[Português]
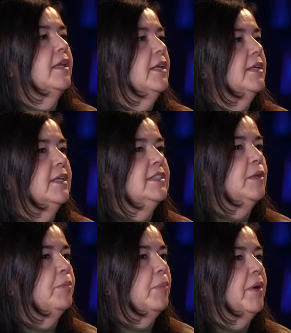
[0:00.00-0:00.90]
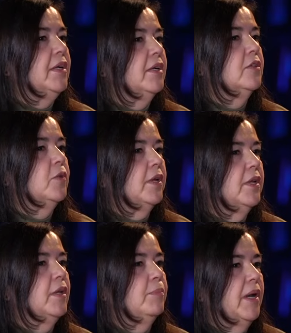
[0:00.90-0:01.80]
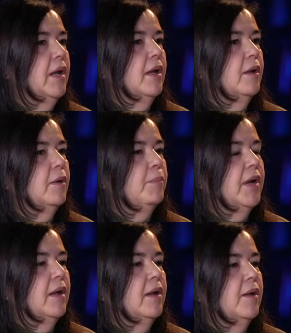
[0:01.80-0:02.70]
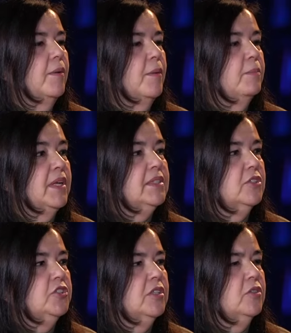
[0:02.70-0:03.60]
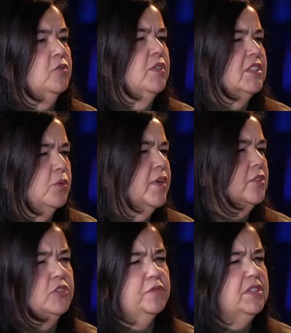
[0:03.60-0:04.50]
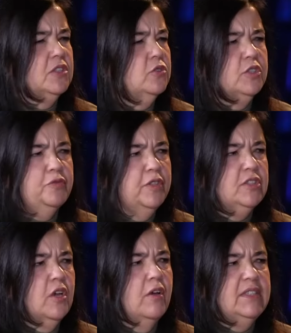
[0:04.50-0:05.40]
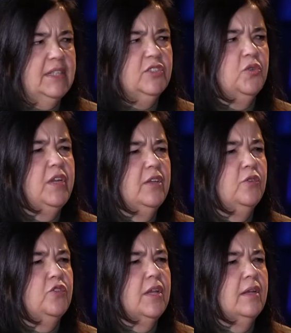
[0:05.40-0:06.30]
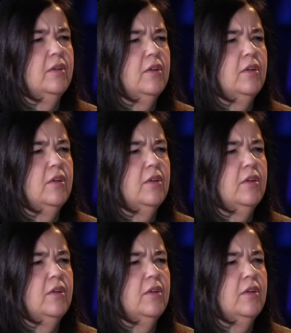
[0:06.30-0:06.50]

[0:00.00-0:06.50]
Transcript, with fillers: E, e se preparando aí para para as candidaturas, que no caso de vocês dois foi só Estados Unidos, né?